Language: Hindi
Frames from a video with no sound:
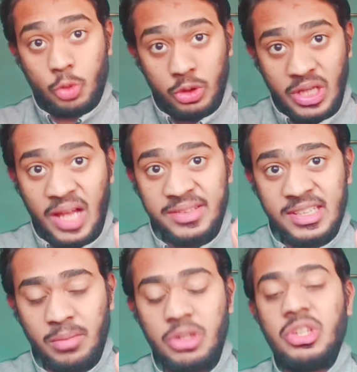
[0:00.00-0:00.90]
तो इसको
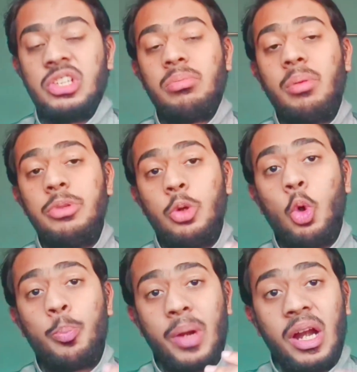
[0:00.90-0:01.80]
ध्यान से समझना जब
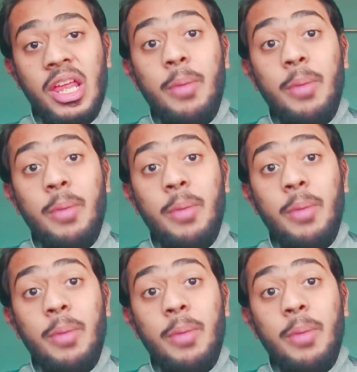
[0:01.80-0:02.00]
हम योग